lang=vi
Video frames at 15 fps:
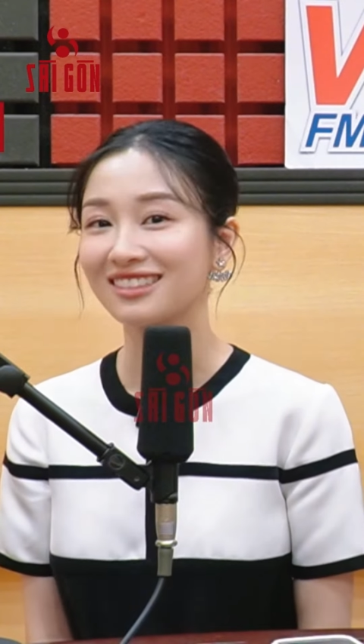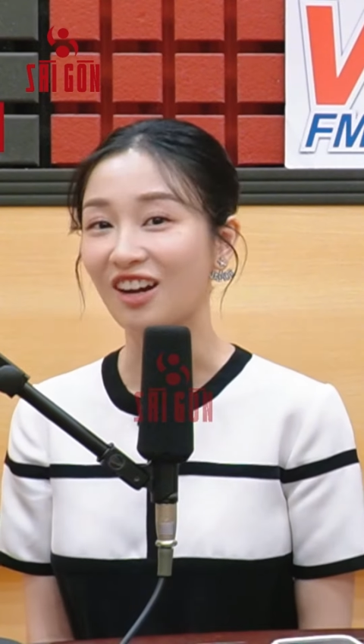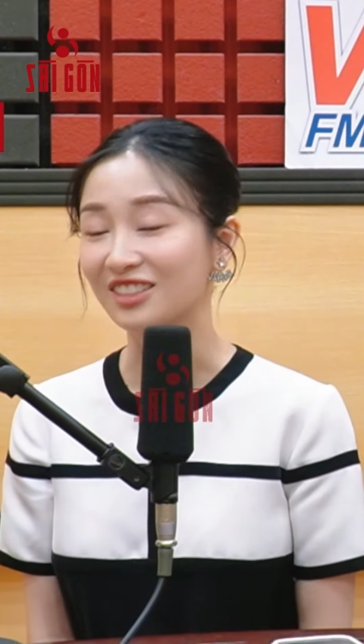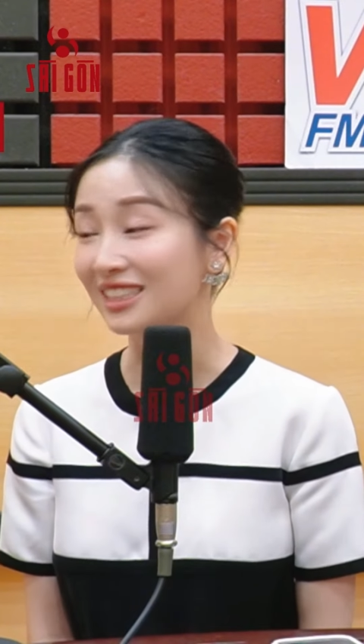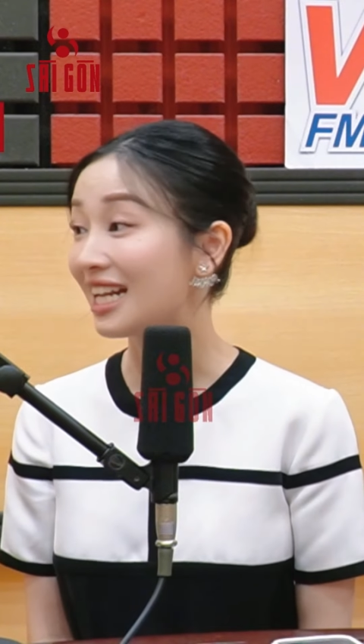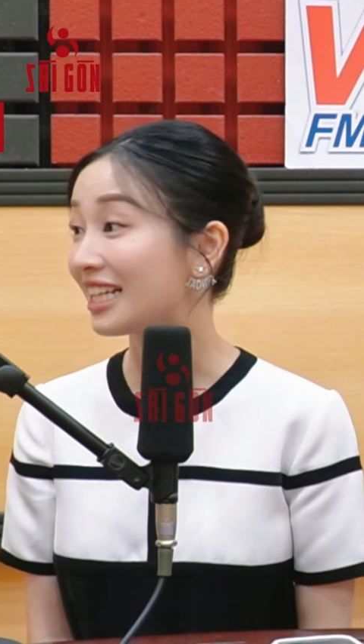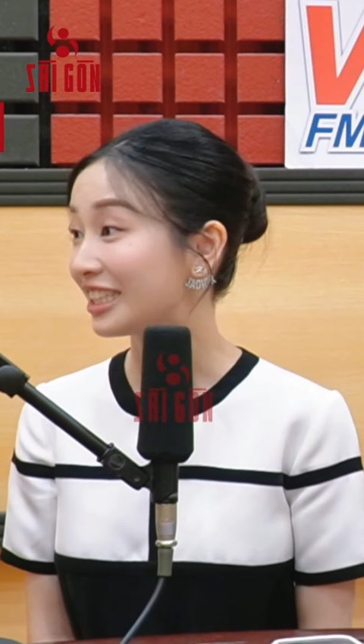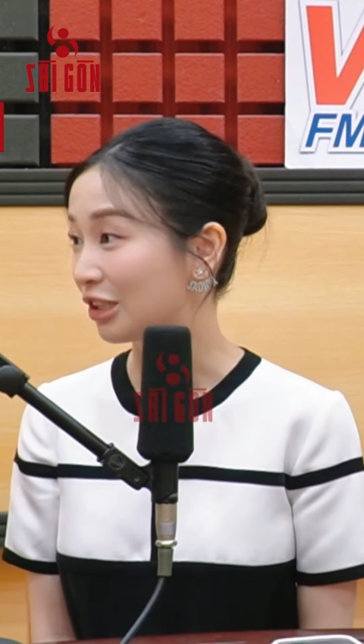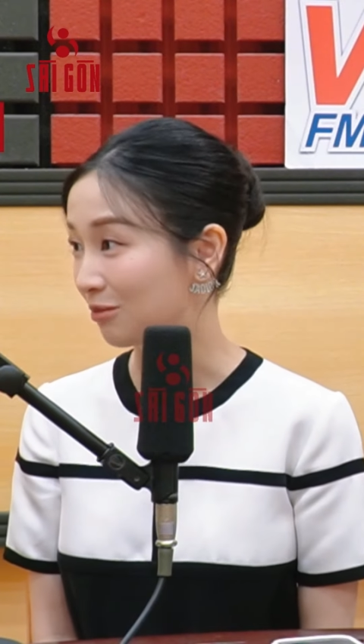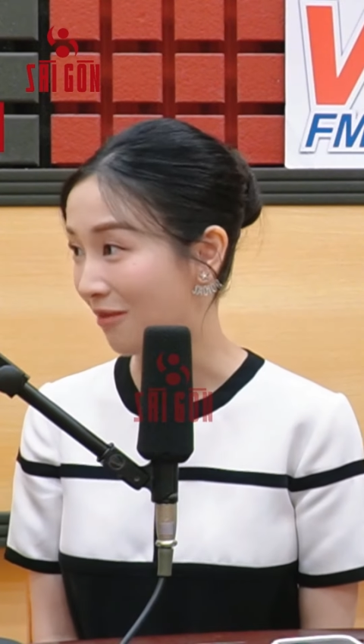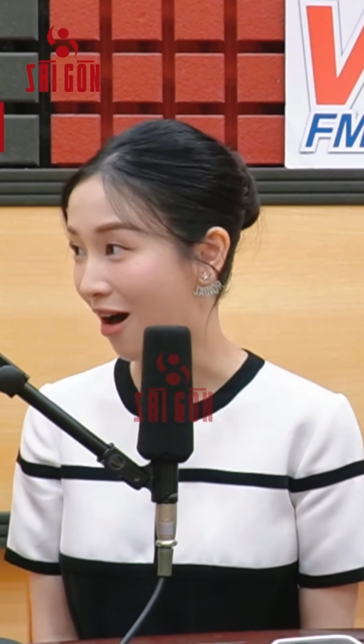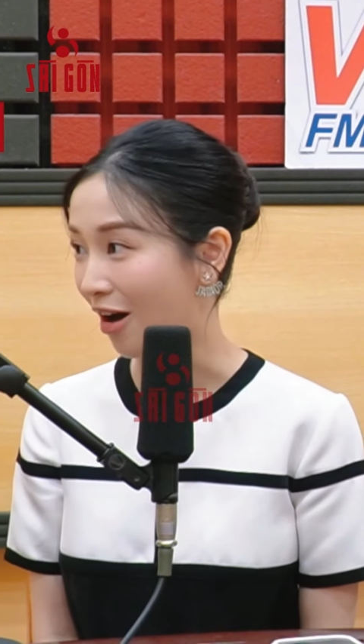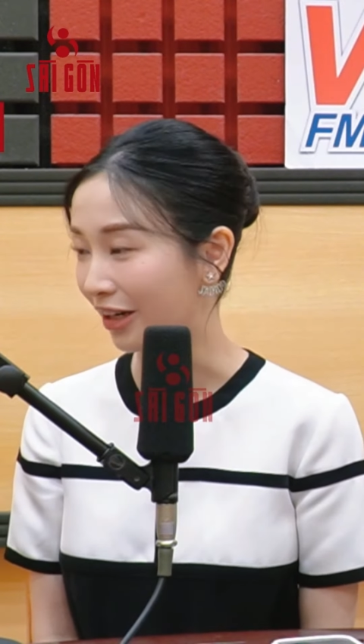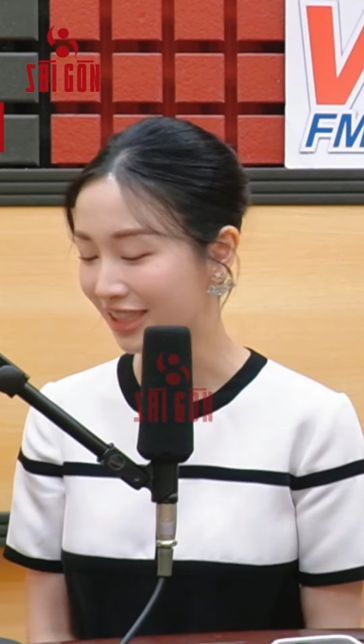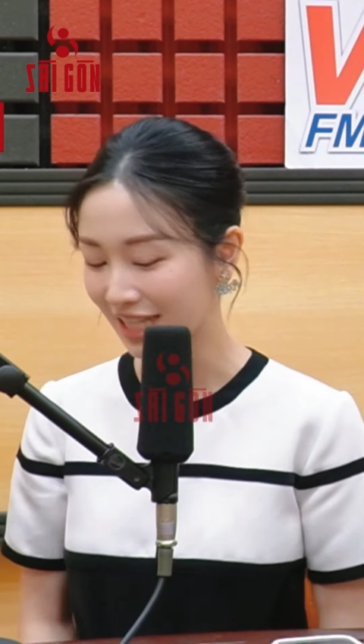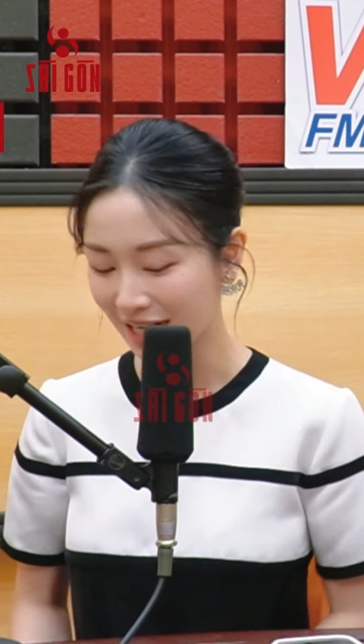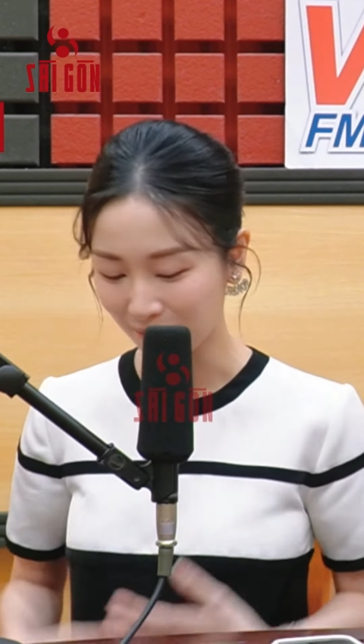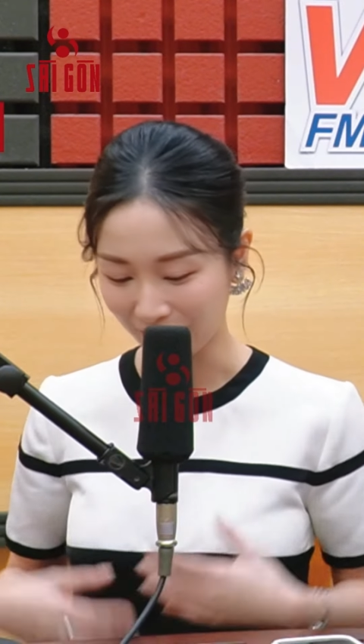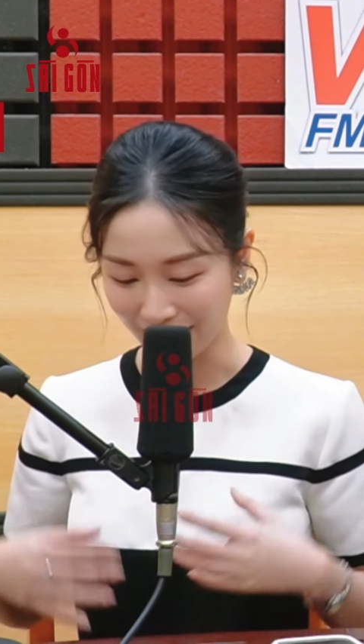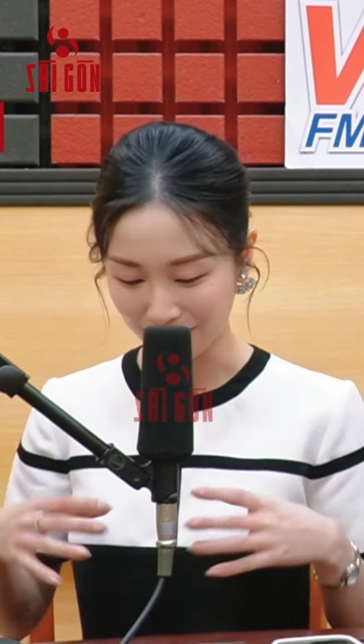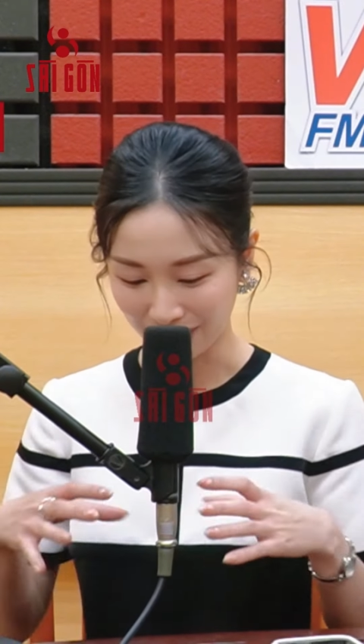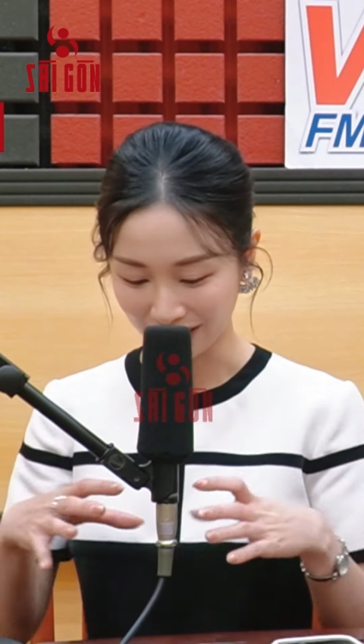Có rất là nhiều món, nghĩa là
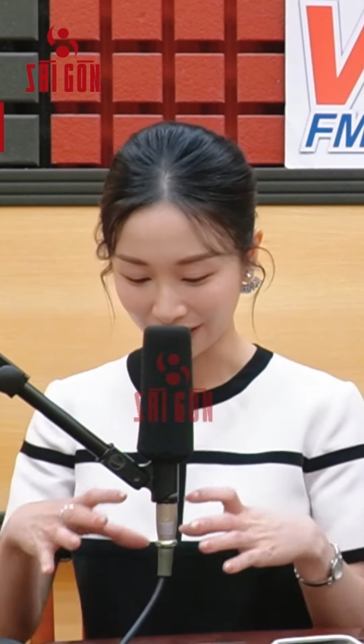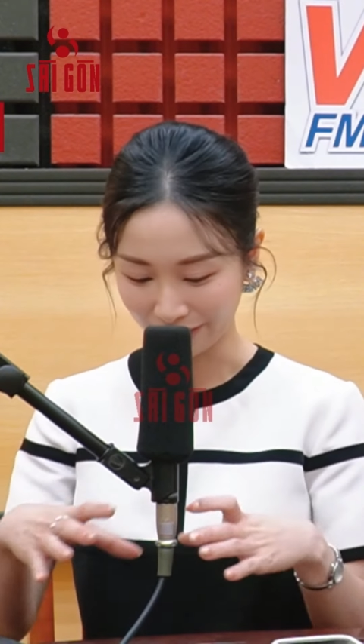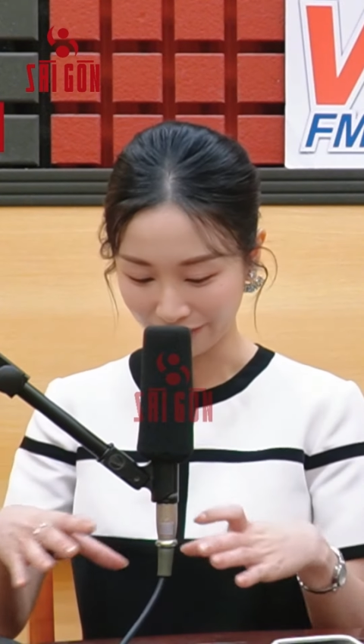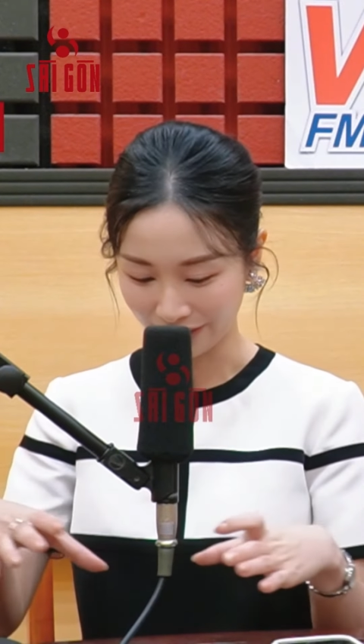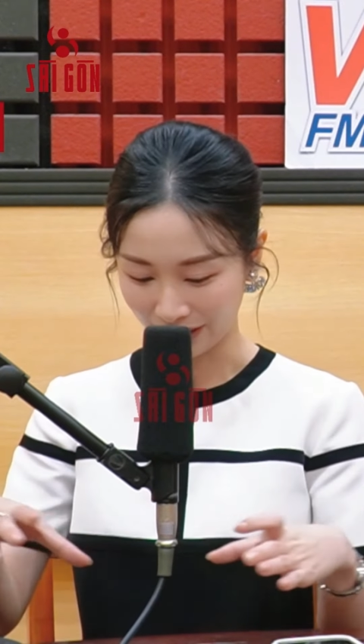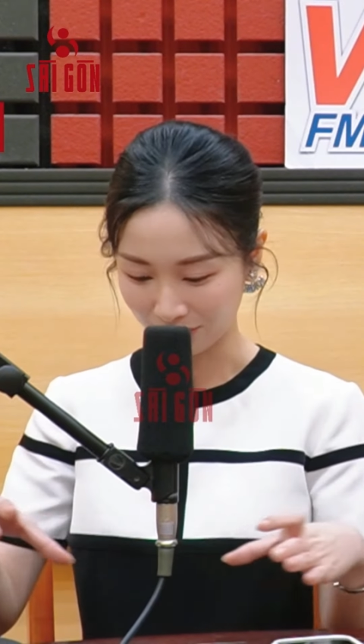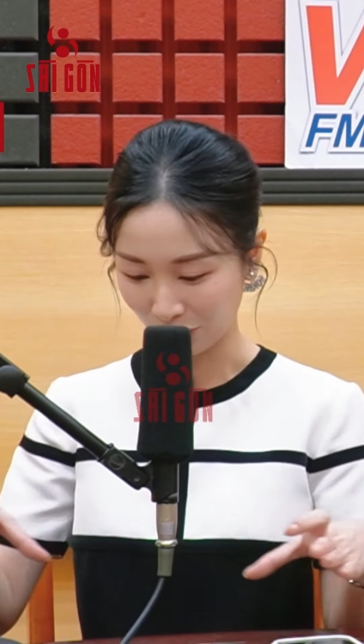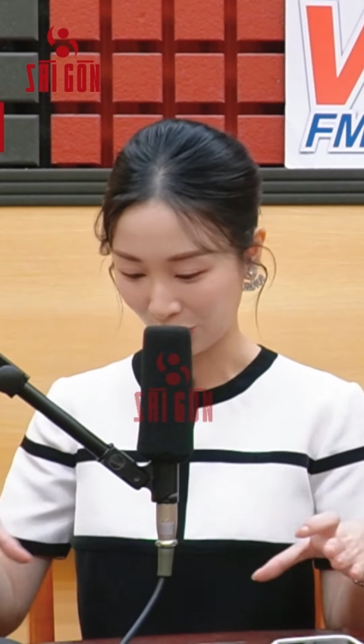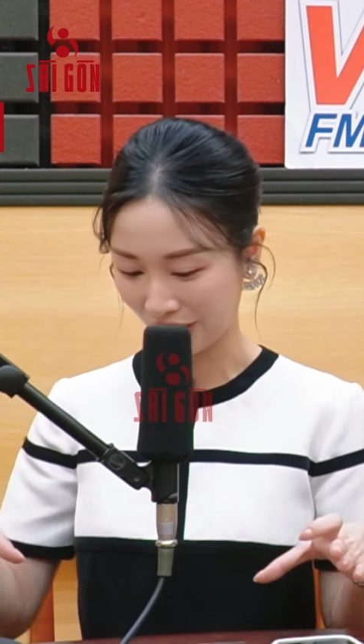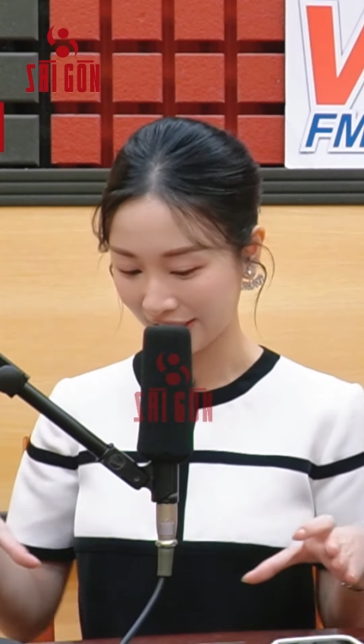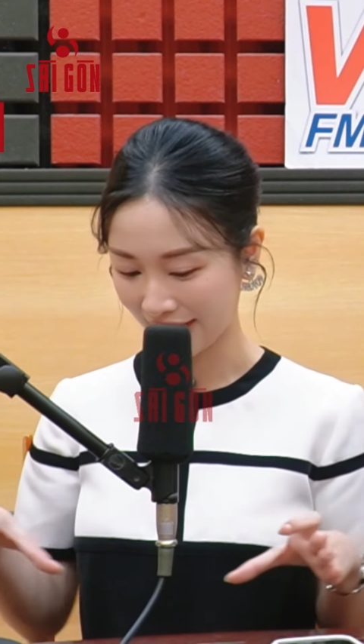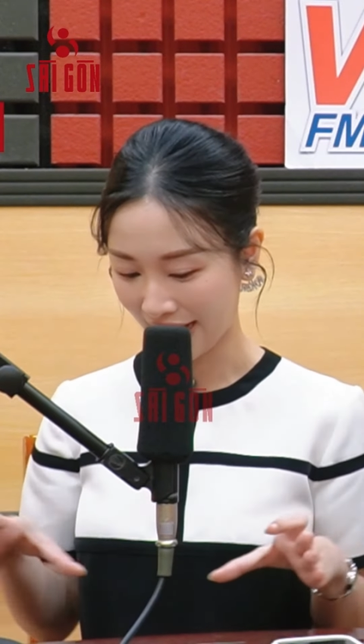bọn em ăn cơm phần một cái